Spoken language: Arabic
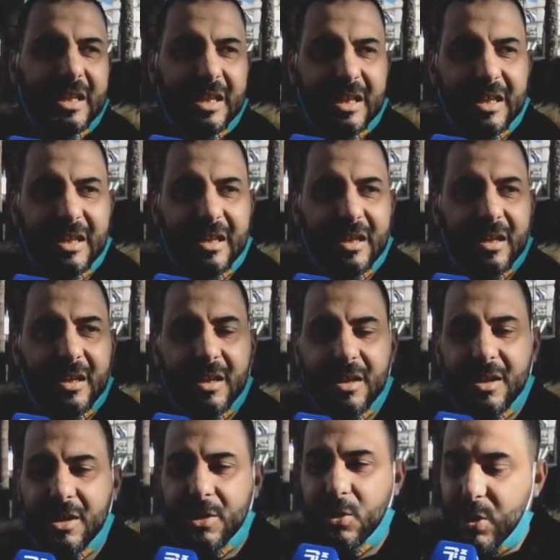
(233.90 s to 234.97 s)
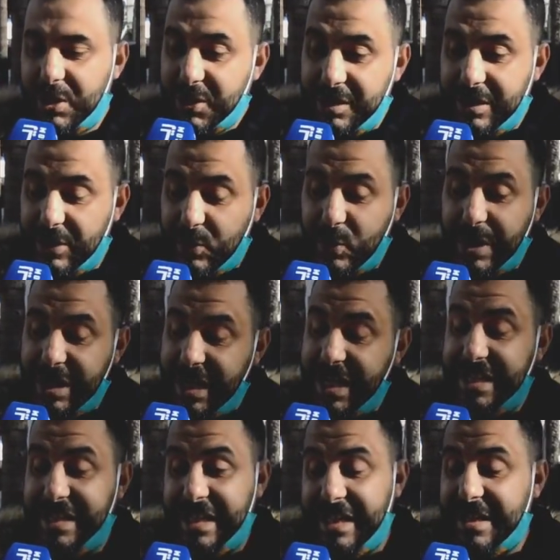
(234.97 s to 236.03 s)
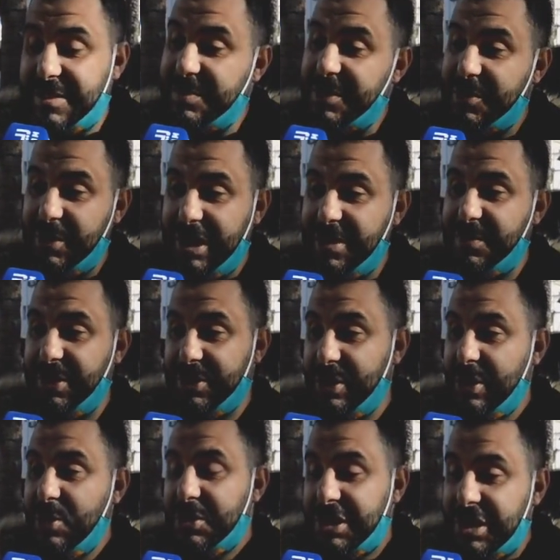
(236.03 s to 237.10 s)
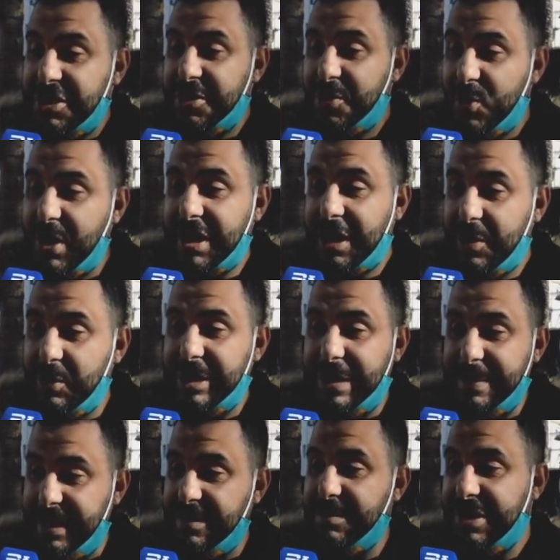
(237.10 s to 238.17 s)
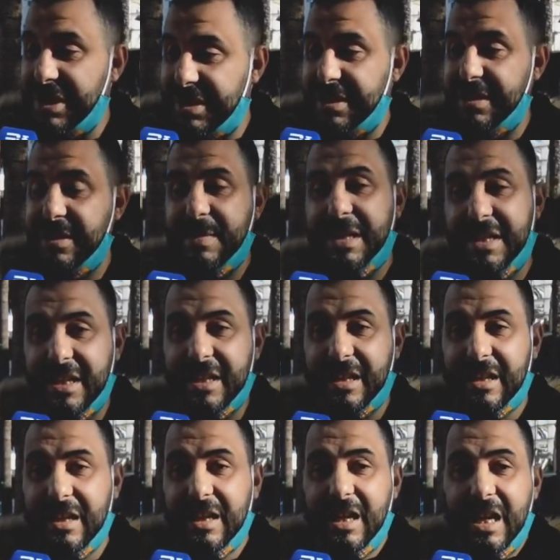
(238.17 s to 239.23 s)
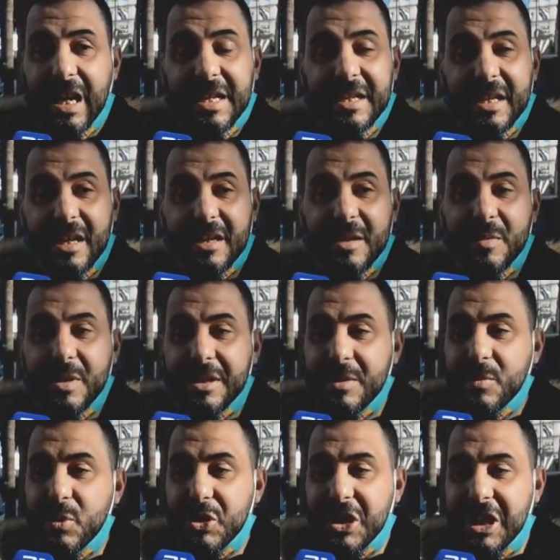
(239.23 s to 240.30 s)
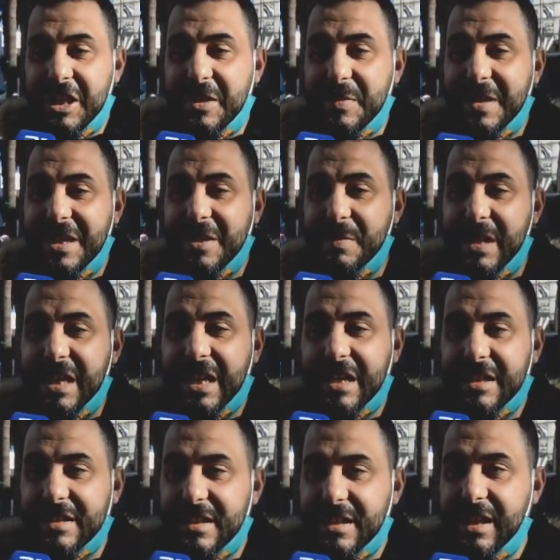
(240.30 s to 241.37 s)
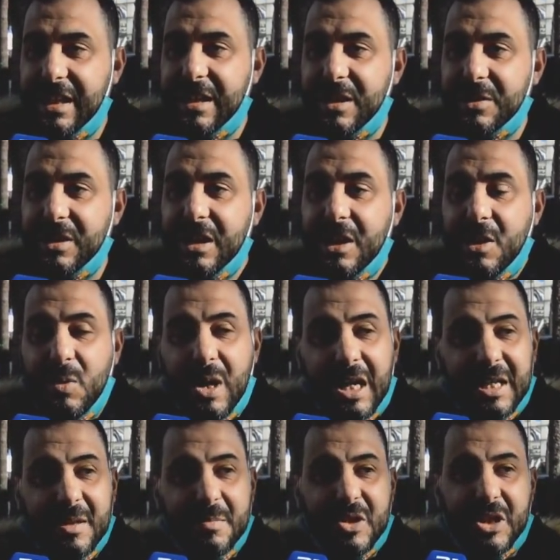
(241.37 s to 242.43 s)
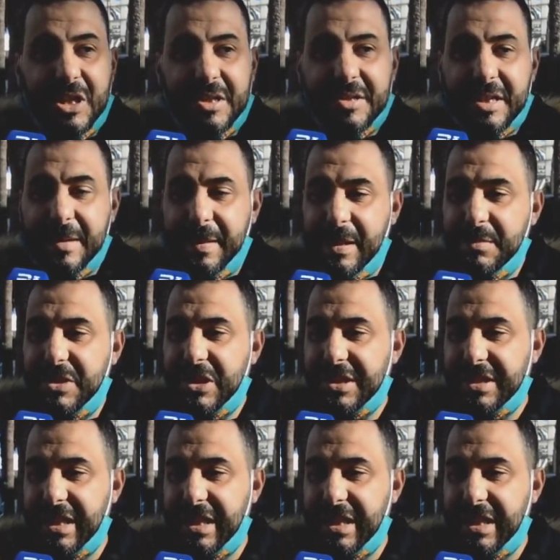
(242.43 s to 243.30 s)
اه هو هو الحي ديالنا سميتو حي بوعج واش كاين شي دوار كيكون تابع لمجلس المدينه عندي هذا مشكل كبير ملي كتهضر على واحد المجلس تابع للمجلس